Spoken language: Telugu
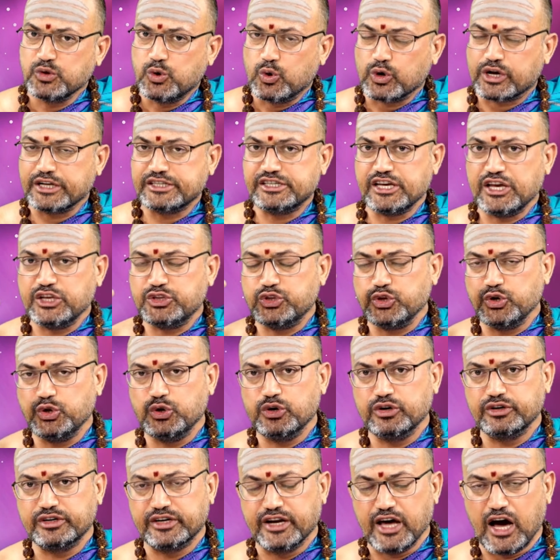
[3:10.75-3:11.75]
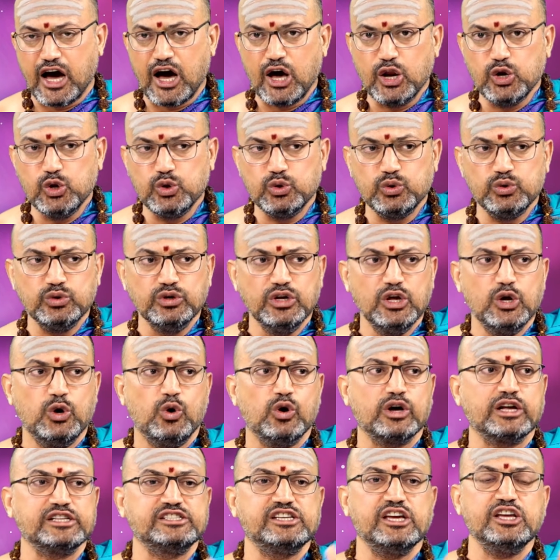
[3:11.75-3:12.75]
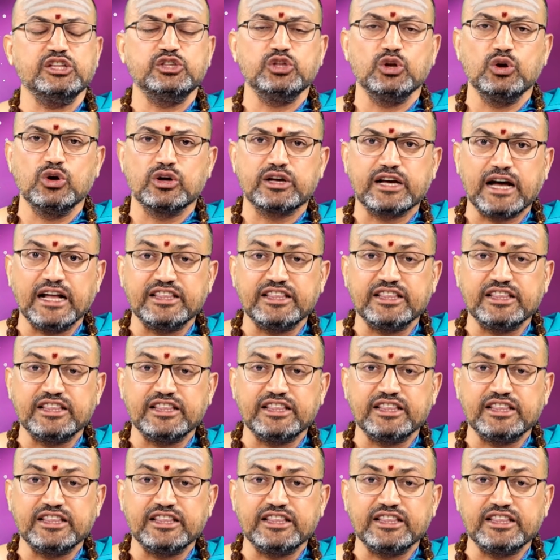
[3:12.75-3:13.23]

ఒక చేతిలో డాలు ఒక చేతిలో